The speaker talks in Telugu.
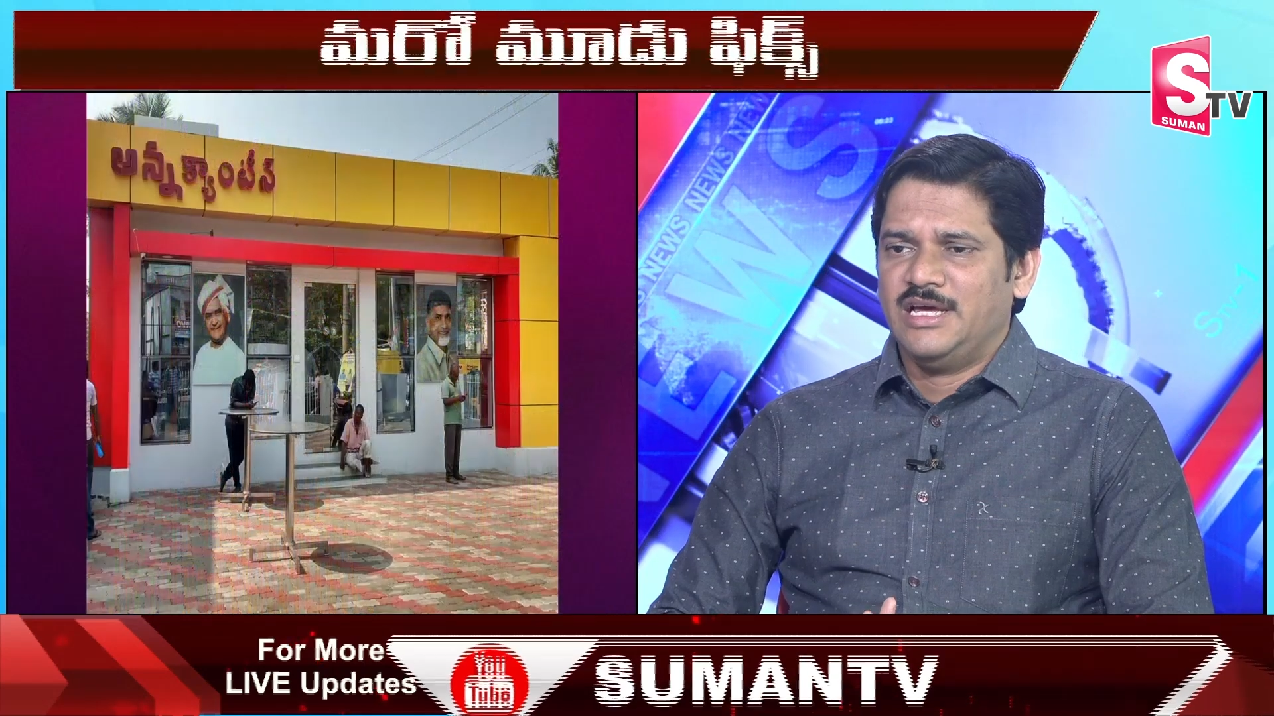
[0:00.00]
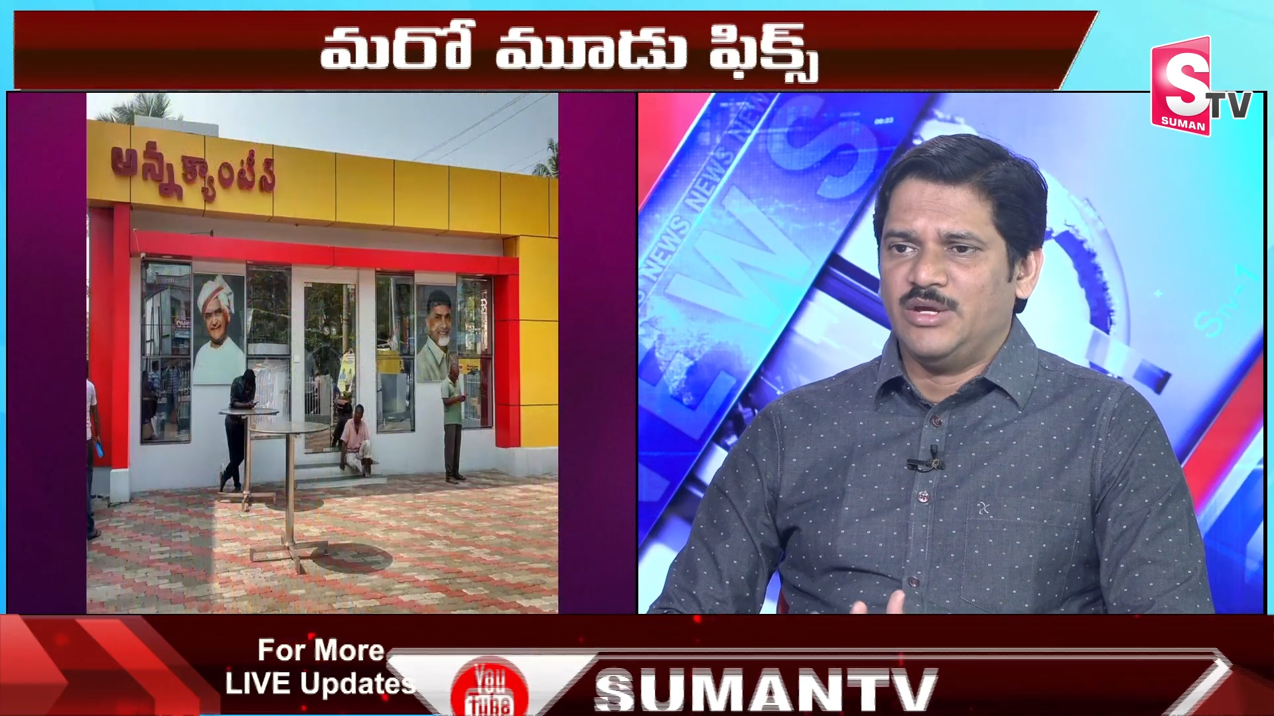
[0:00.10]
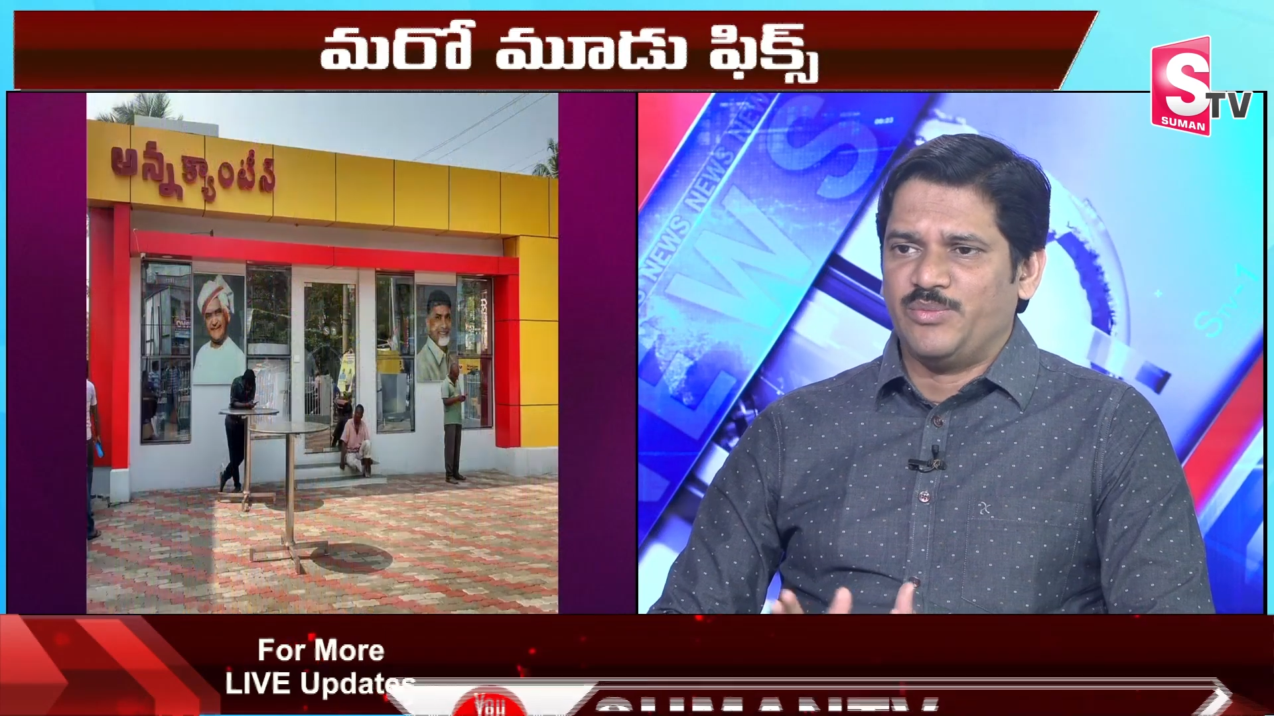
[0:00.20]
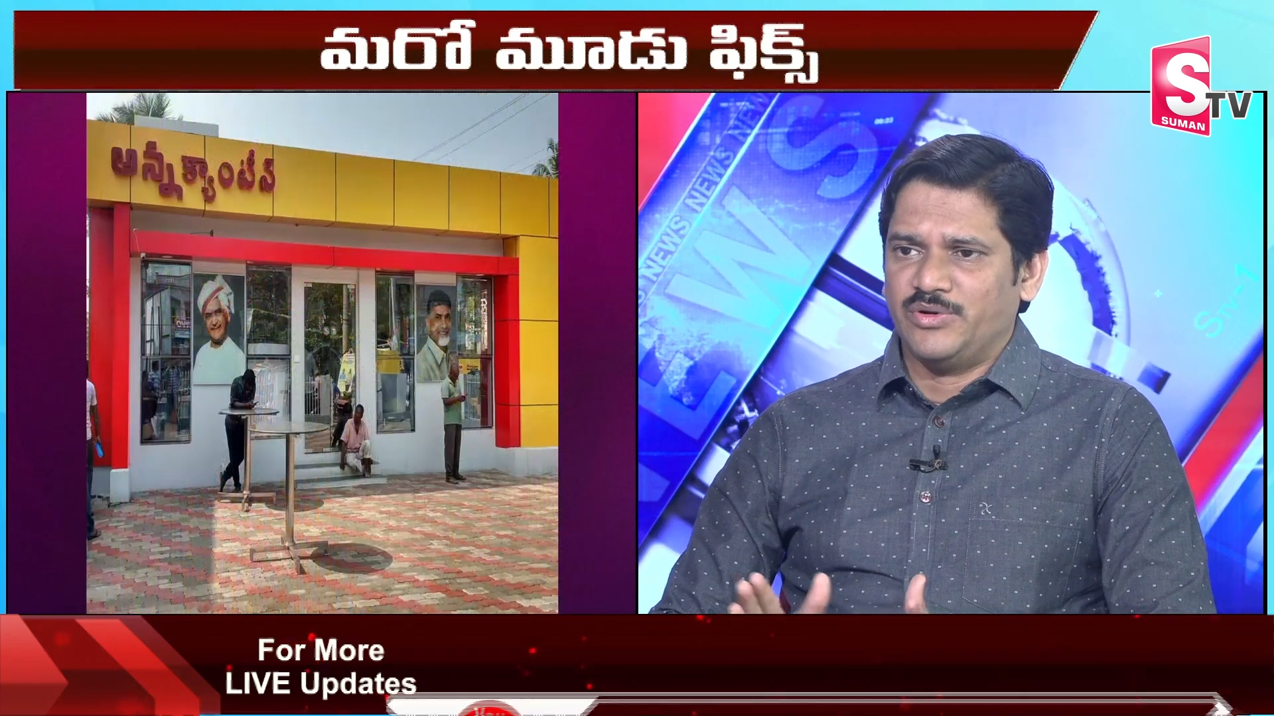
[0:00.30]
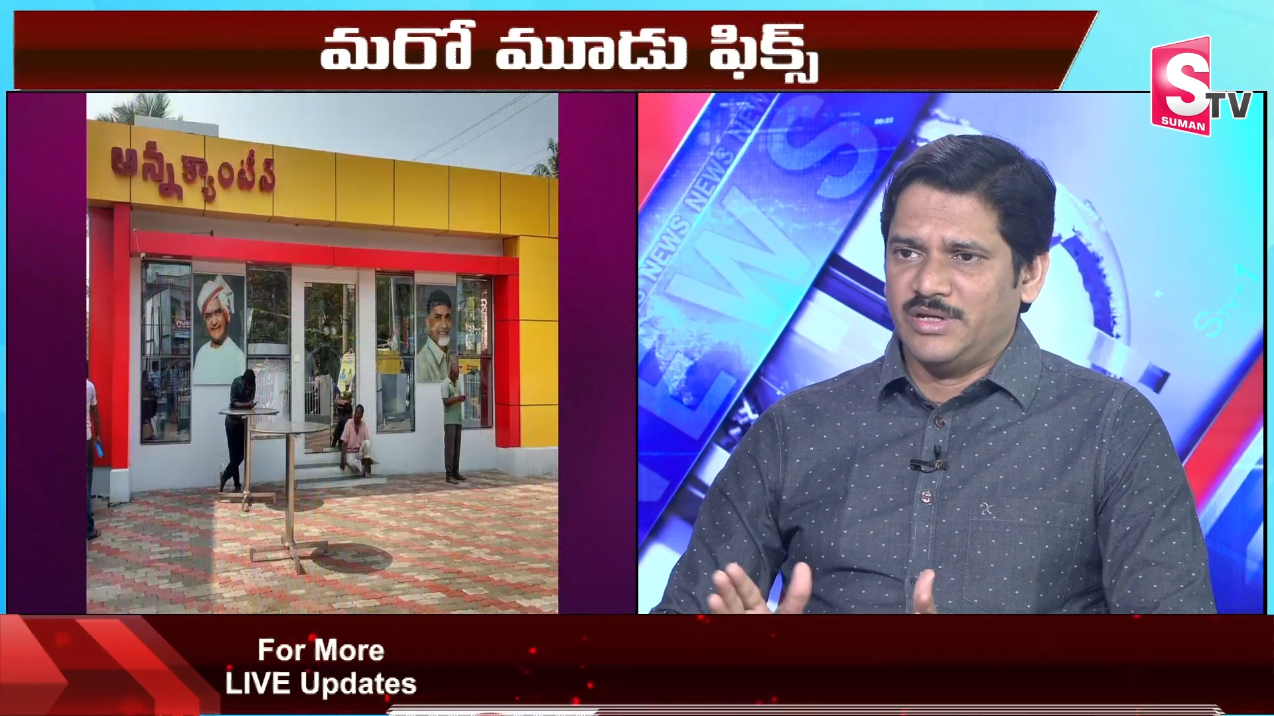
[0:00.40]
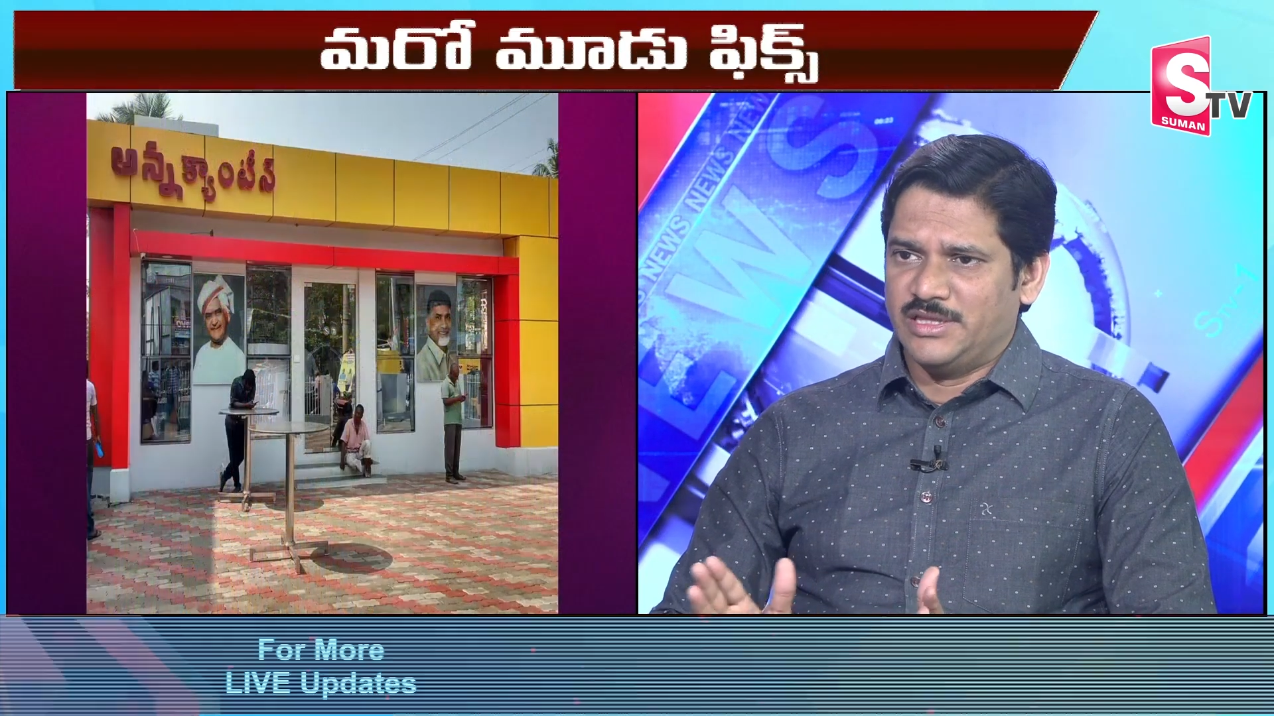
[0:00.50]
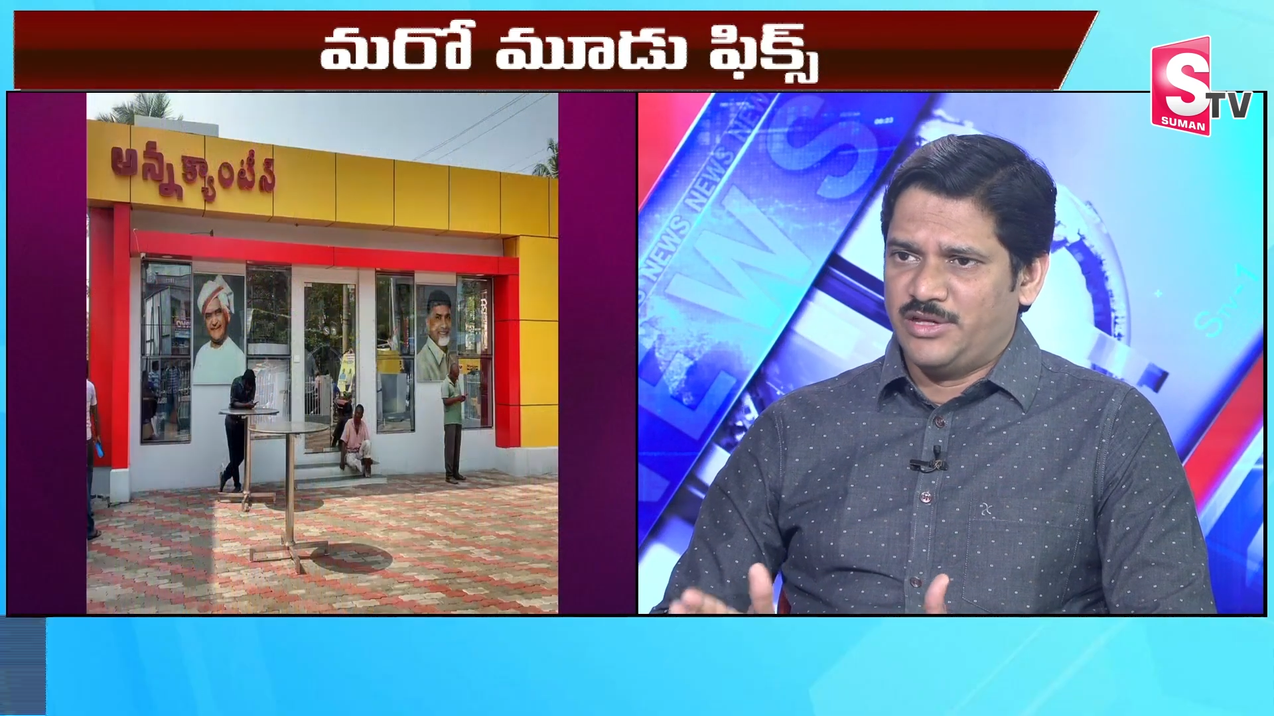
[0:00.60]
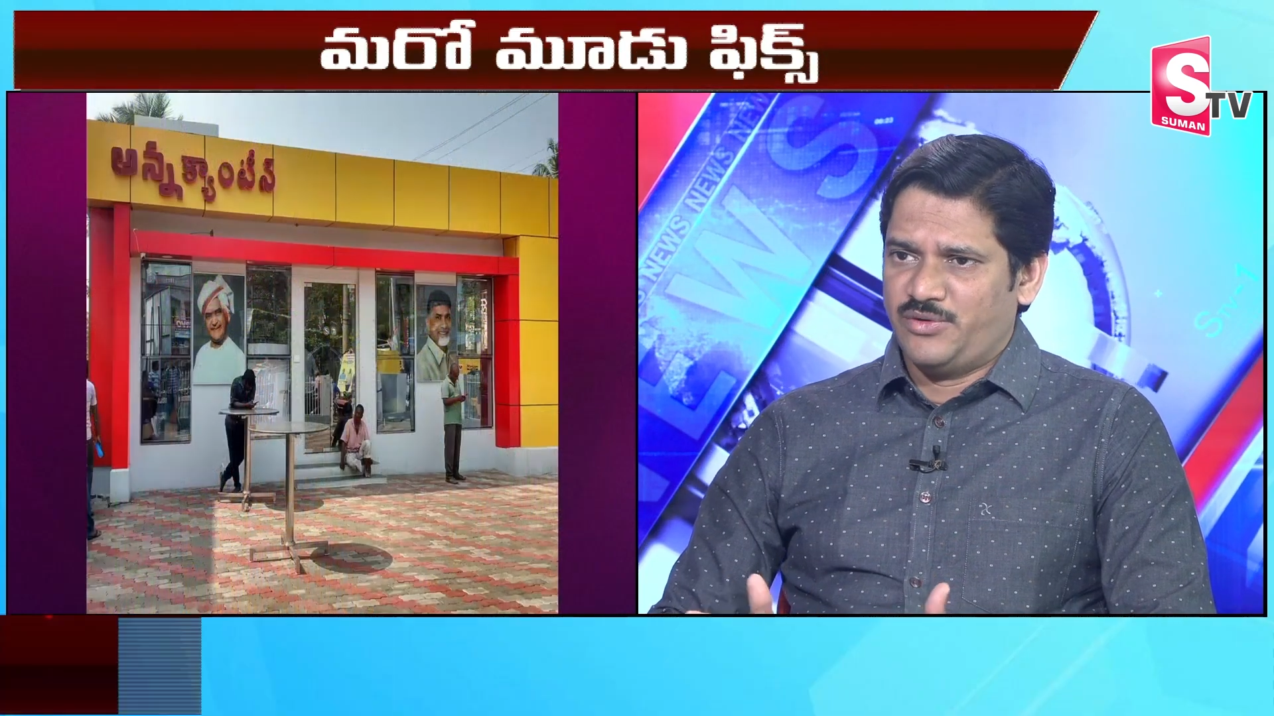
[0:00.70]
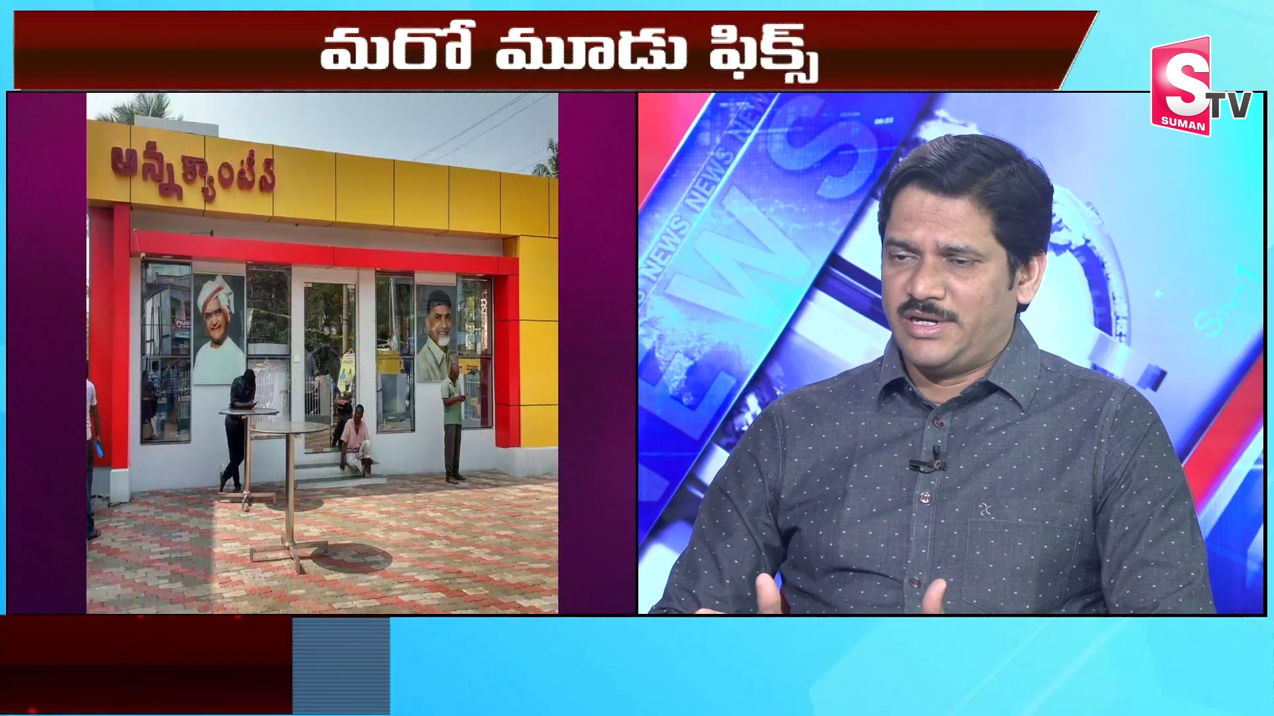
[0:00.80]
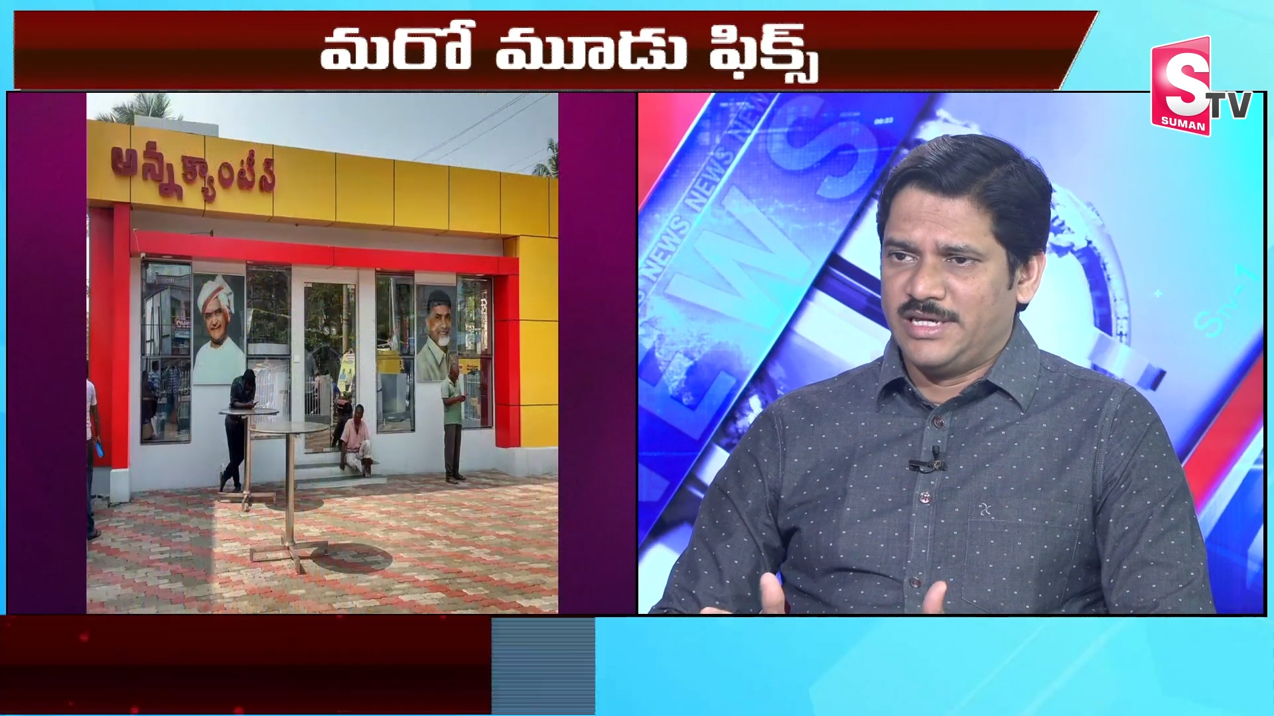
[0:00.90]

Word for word: ఇప్పుడు ఇద్దరుంటే